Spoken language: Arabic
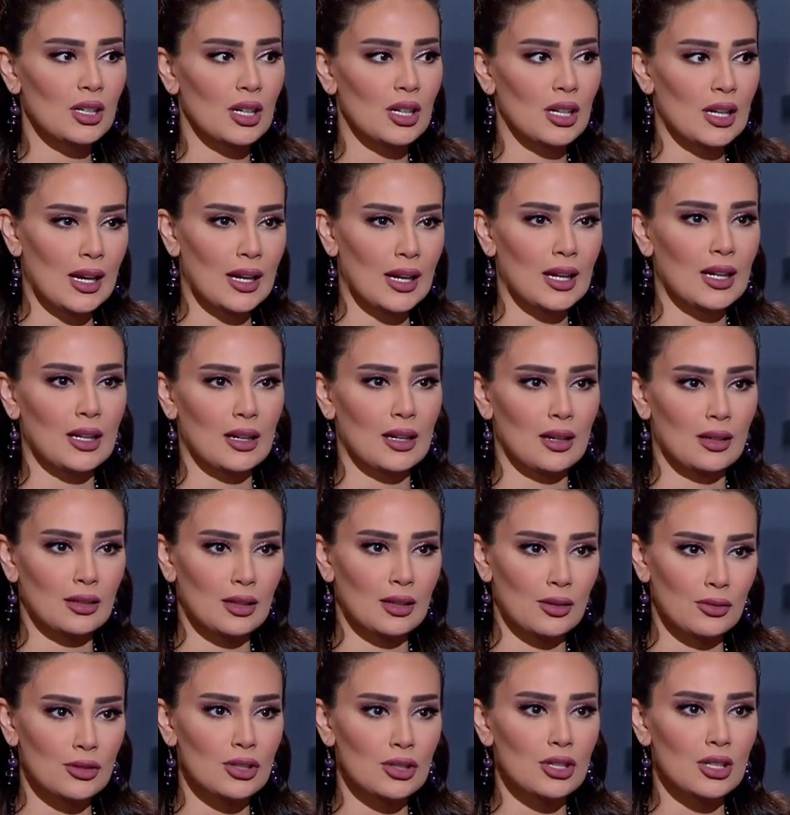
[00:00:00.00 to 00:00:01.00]
الاخير،
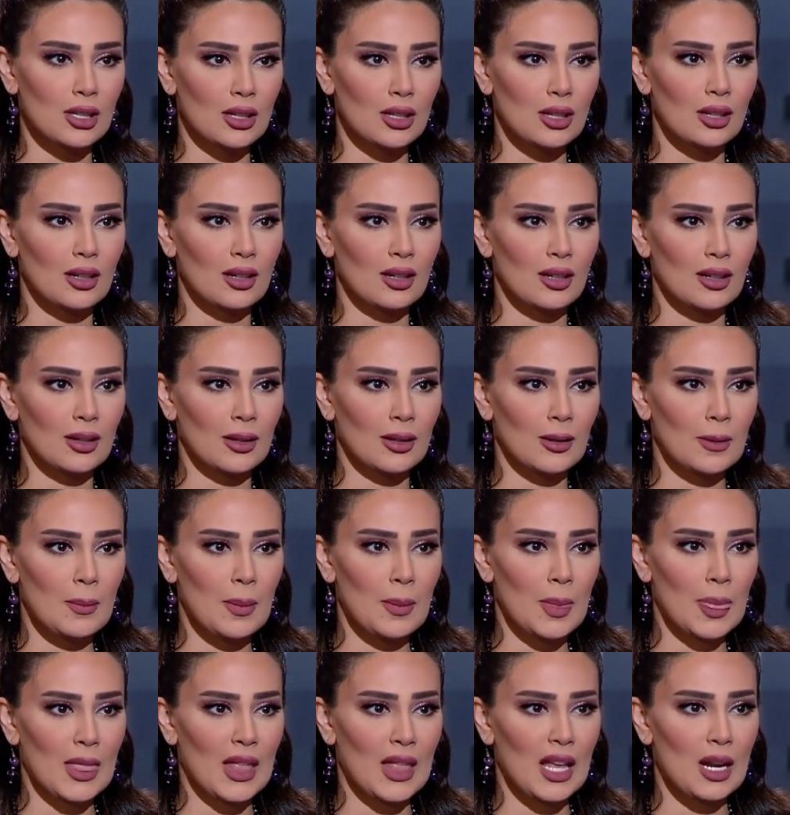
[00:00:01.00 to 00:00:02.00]
تفجير آه،
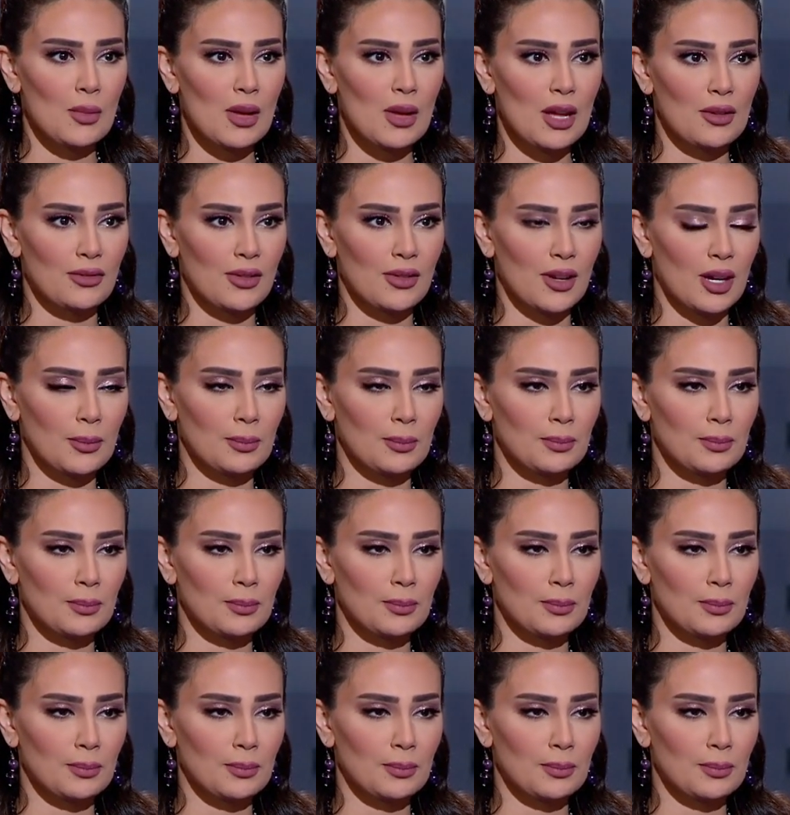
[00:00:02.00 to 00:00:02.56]
المرفأ؟